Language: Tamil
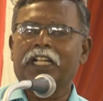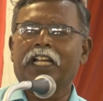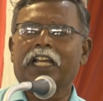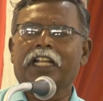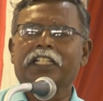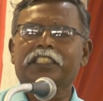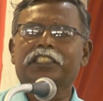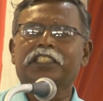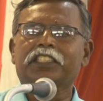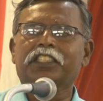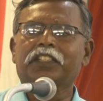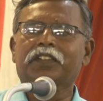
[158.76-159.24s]

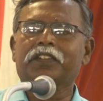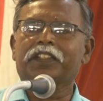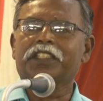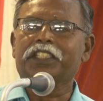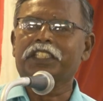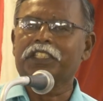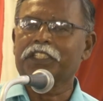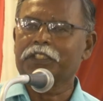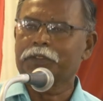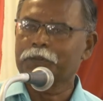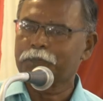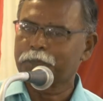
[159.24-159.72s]
அரசுக்கு வந்து
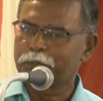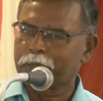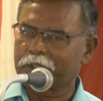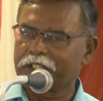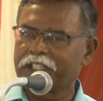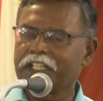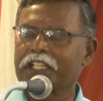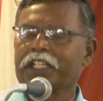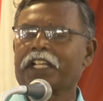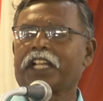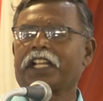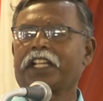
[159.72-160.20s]

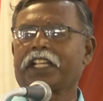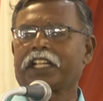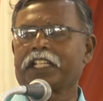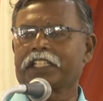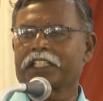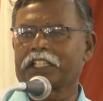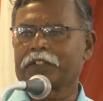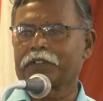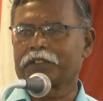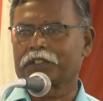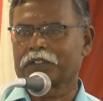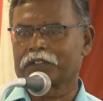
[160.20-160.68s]
பெரிய நன்றியை
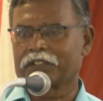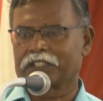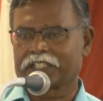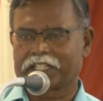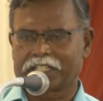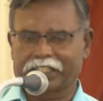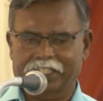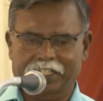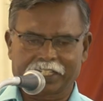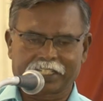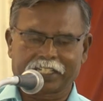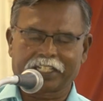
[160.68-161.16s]
தெரிவித்துக்
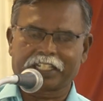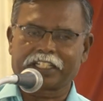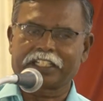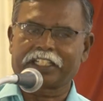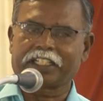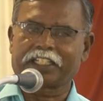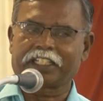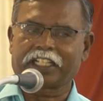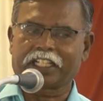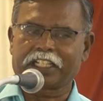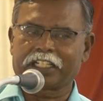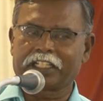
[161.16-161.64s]
கொள்கிறேன் ஏன்னு
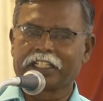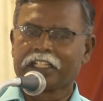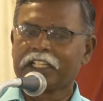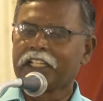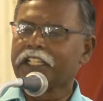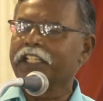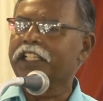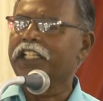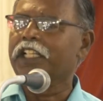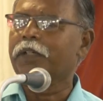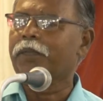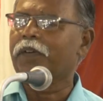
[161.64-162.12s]
கேட்டிங்கன்னா
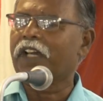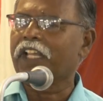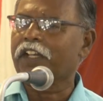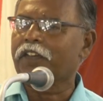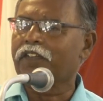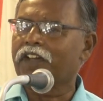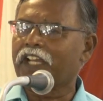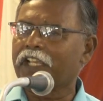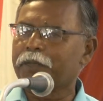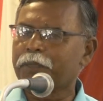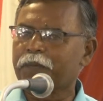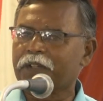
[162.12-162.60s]
இந்த மாதிரி
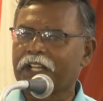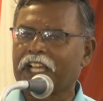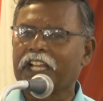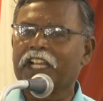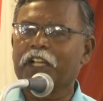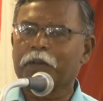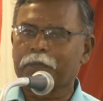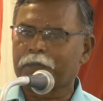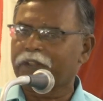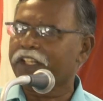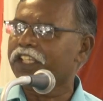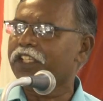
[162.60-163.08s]
வாய்ப்பு
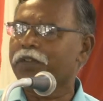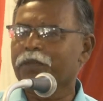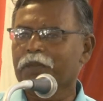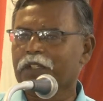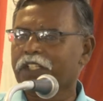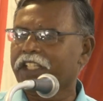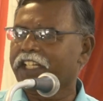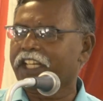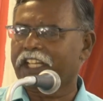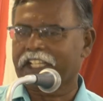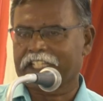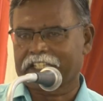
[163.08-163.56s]
நாங்கள்
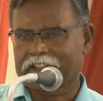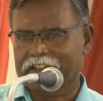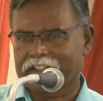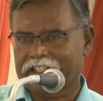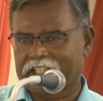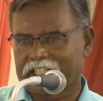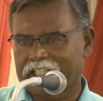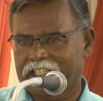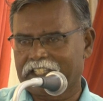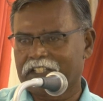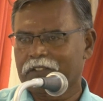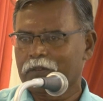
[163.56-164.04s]
படிக்கும்போது கிடைக்கவே
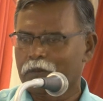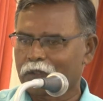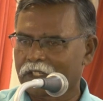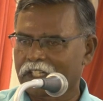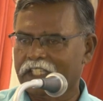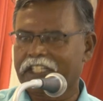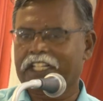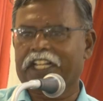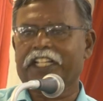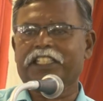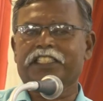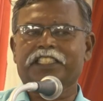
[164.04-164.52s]
இல்லை
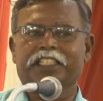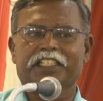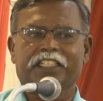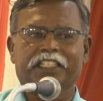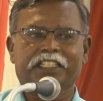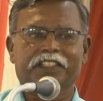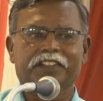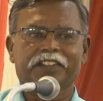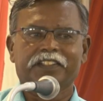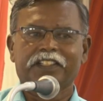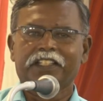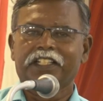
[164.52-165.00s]
உங்களுக்கு
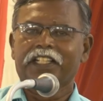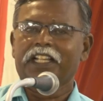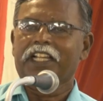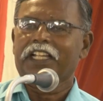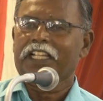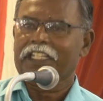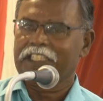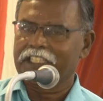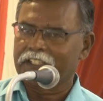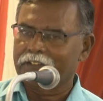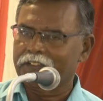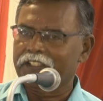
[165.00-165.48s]
கிடைச்சிருக்கு
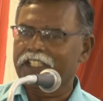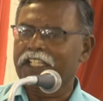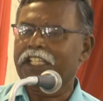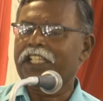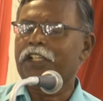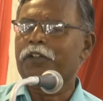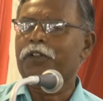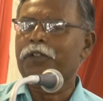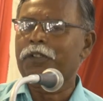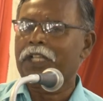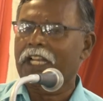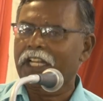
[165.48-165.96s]
இதை வந்து
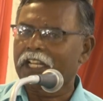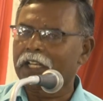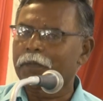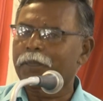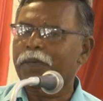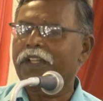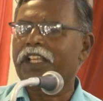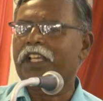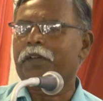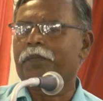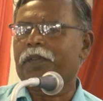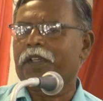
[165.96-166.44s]
நீங்கள்
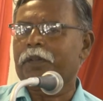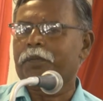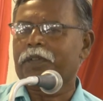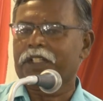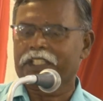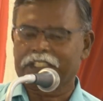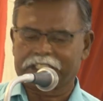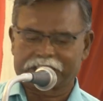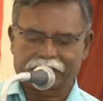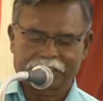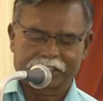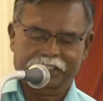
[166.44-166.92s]
நல்லபடியாக
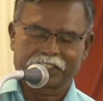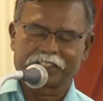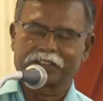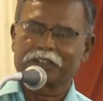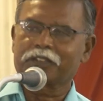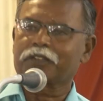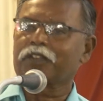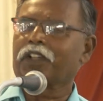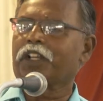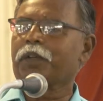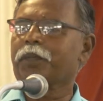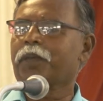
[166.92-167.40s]
பயன்படுத்திக்கிடுங்க
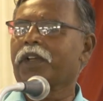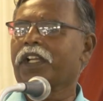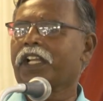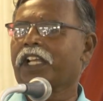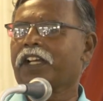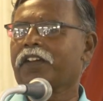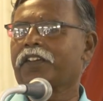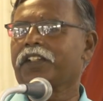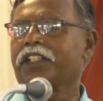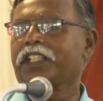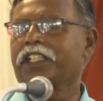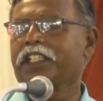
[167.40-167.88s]
குறிப்பாக
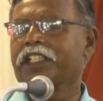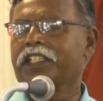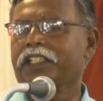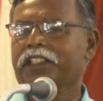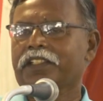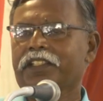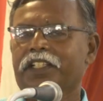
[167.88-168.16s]
நான் வந்து